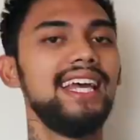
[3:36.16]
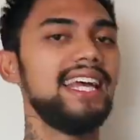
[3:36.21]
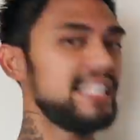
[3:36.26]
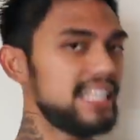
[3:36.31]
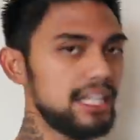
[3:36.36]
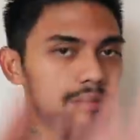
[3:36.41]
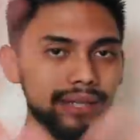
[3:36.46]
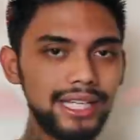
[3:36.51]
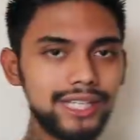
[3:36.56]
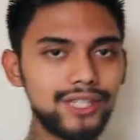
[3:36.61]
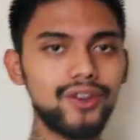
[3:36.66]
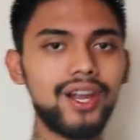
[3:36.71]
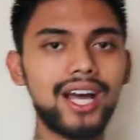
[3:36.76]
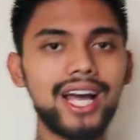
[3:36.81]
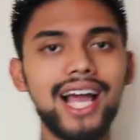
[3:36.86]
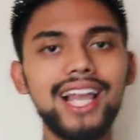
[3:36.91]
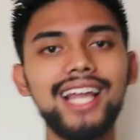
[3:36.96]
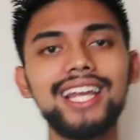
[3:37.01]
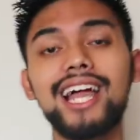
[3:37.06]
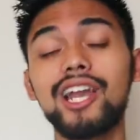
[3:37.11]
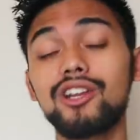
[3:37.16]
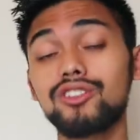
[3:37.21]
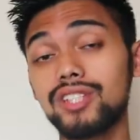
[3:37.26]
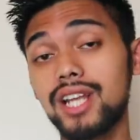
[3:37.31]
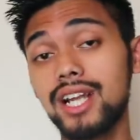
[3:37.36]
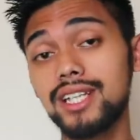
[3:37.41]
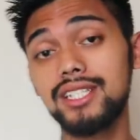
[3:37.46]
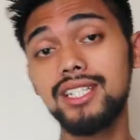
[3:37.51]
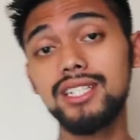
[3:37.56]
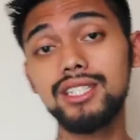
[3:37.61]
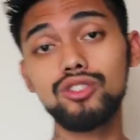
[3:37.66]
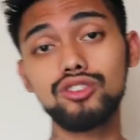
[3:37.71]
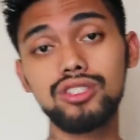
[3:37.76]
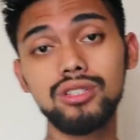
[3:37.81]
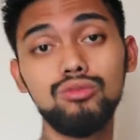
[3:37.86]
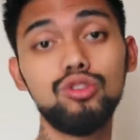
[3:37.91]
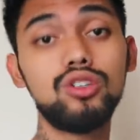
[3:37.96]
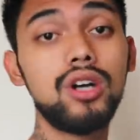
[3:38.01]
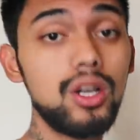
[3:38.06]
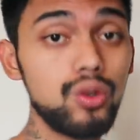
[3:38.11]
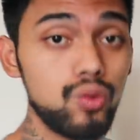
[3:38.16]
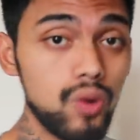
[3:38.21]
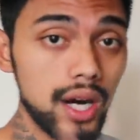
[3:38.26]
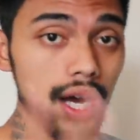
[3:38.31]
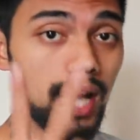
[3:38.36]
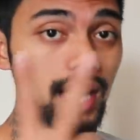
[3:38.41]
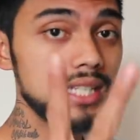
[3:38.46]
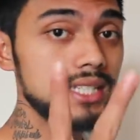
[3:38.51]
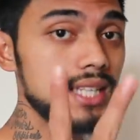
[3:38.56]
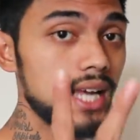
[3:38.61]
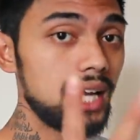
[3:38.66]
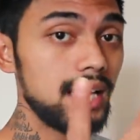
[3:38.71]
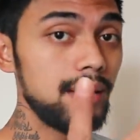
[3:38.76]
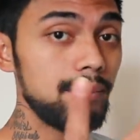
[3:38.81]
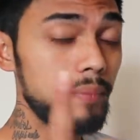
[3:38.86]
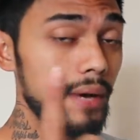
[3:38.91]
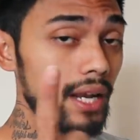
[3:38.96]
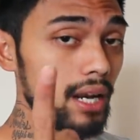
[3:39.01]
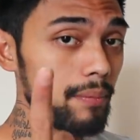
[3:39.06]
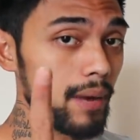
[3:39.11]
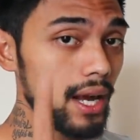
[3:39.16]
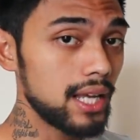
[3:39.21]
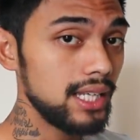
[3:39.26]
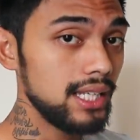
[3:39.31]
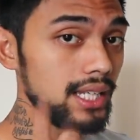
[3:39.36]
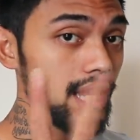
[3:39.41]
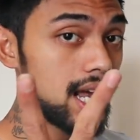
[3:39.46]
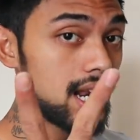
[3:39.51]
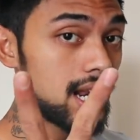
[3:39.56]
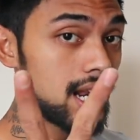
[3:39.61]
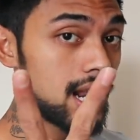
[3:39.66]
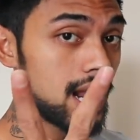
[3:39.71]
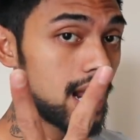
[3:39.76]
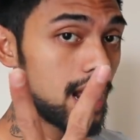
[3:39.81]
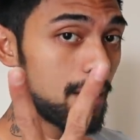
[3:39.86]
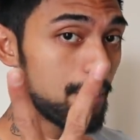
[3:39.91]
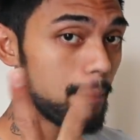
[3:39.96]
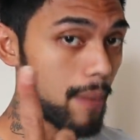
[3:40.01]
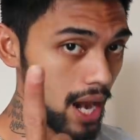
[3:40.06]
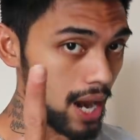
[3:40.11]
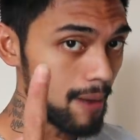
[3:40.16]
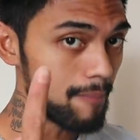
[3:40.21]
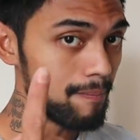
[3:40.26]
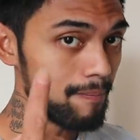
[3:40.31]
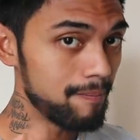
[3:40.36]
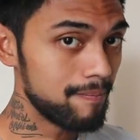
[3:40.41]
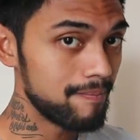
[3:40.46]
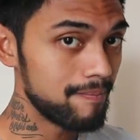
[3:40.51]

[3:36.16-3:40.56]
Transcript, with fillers: intinya begitulah kalian harus rajin cuci muka dua kali sehari pada pagi dan malam.